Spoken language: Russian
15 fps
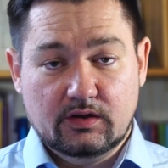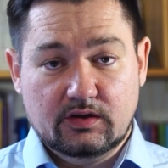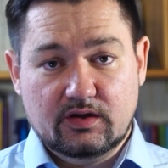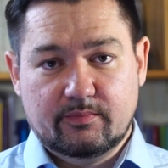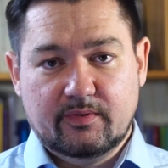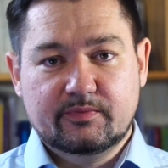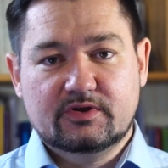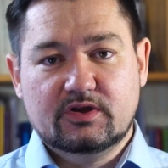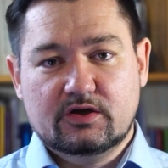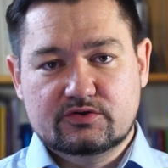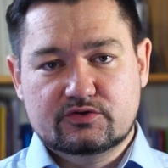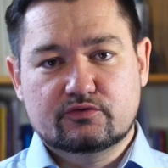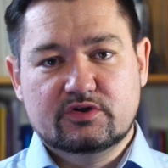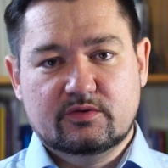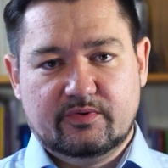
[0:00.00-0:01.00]
Я
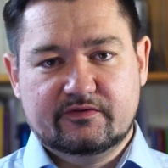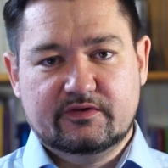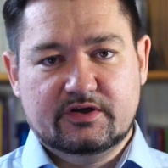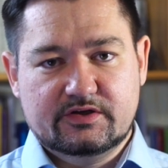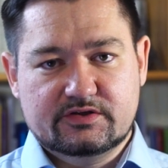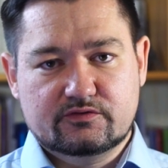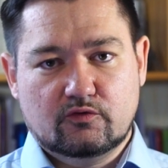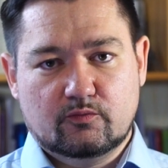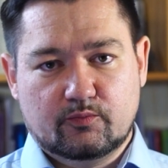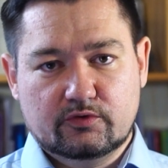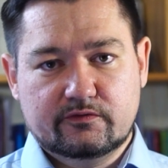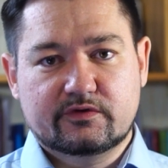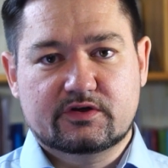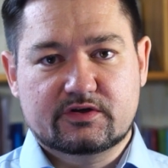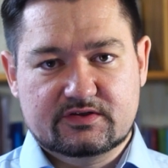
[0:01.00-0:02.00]
попытаюсь сегодня повторить его
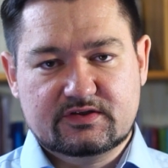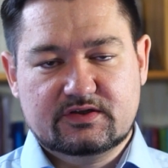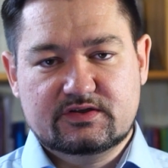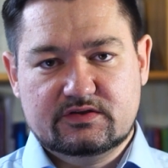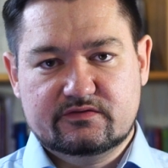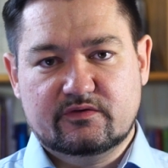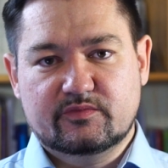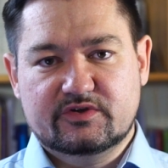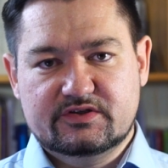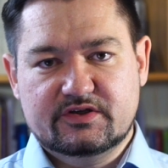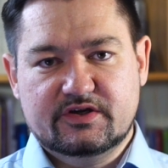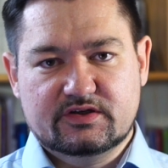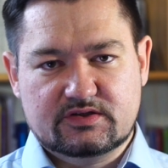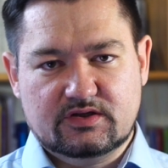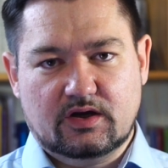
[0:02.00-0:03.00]
подвиг и рассказать вам
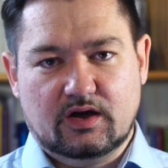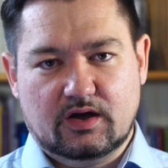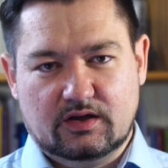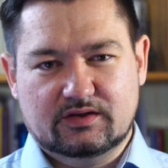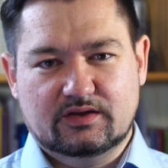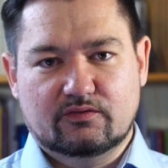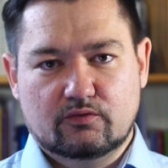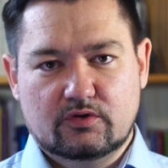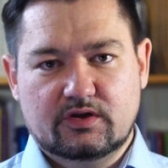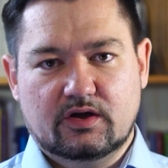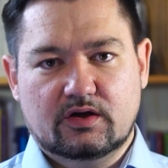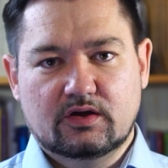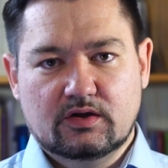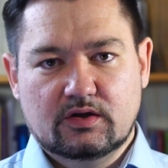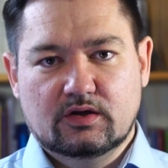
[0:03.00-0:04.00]
интересно о
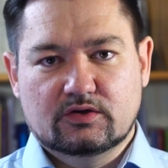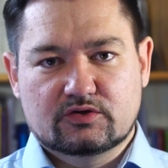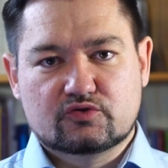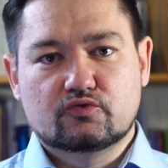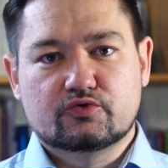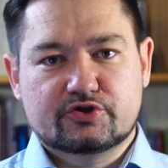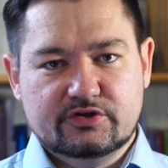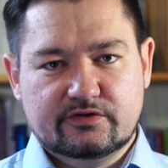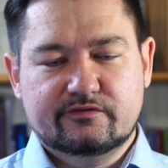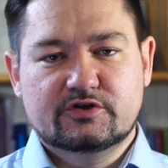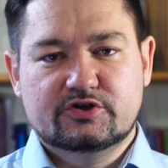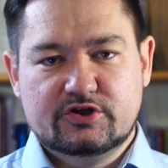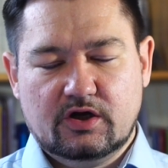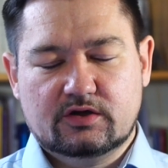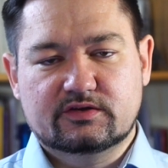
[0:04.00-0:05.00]
довольно скучных
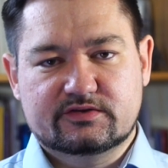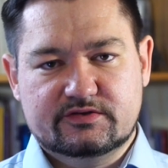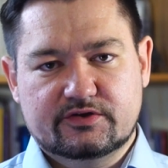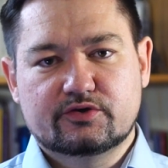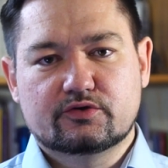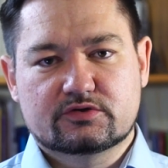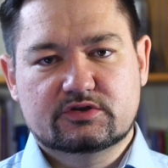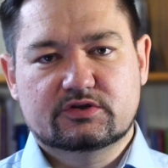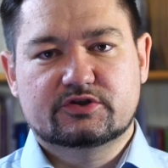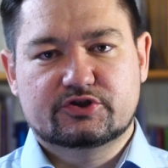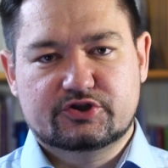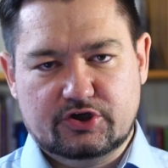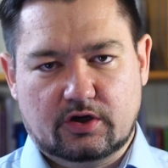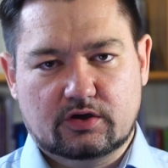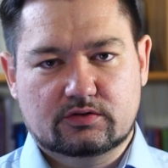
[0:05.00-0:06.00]
вещах на серьезных
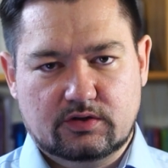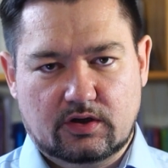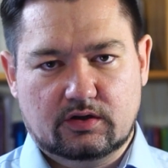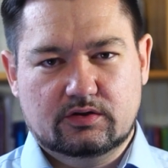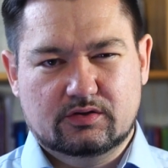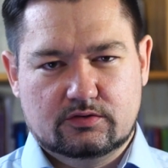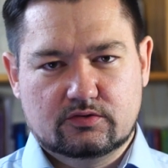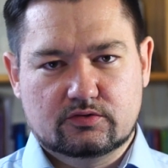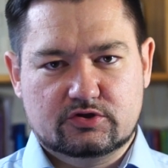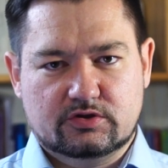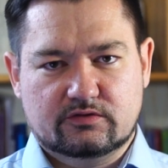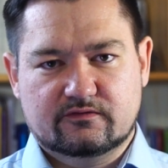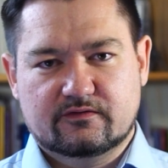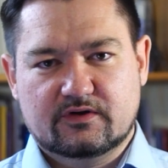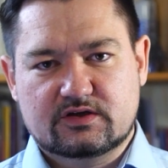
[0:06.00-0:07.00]
щах. Да, это
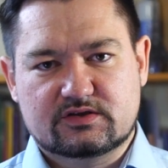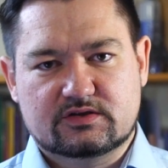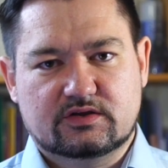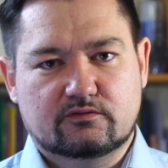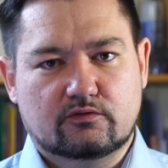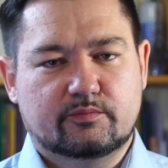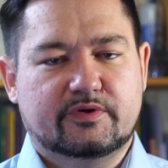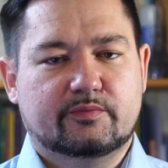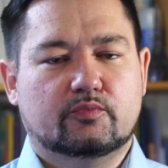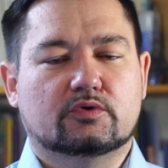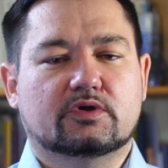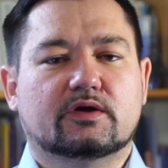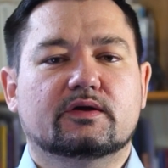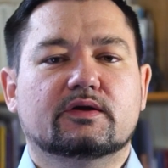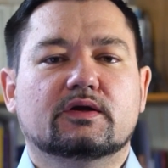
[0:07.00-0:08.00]
тоже фраза того
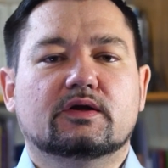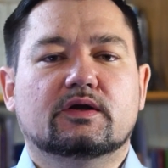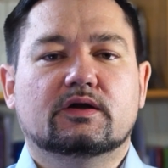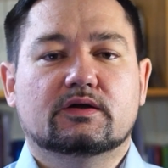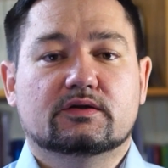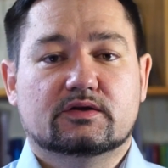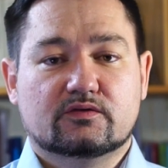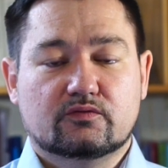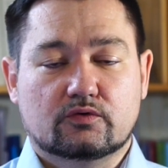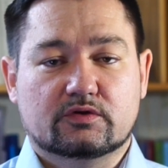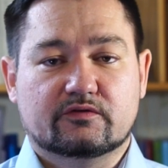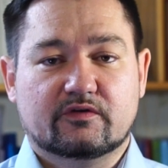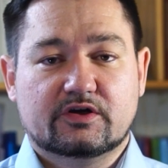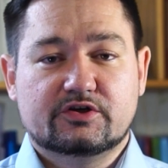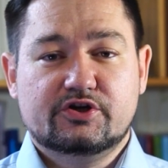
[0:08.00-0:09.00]
препода. Так
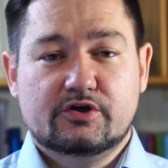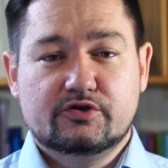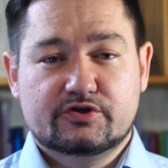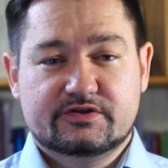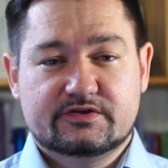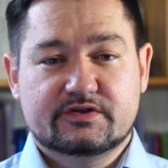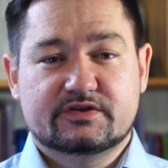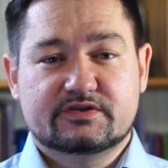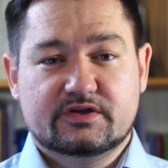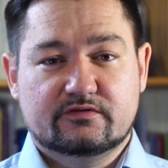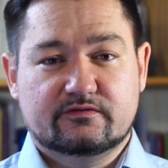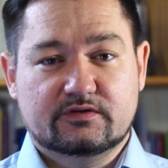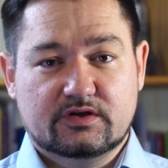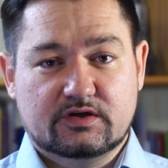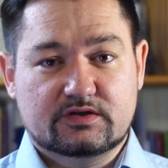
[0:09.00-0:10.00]
вот, вращающийся
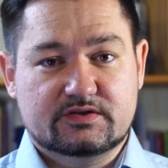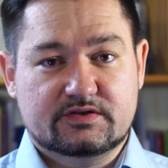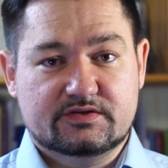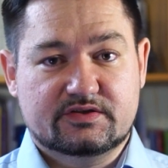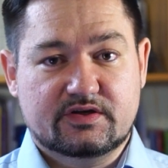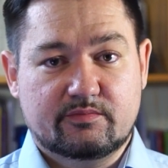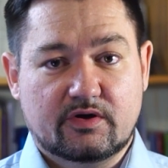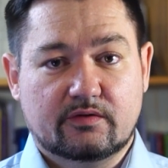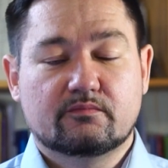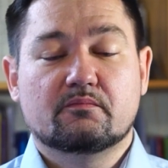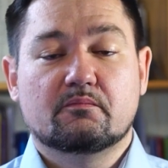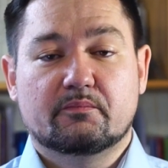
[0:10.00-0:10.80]
резерв в энергосистеме.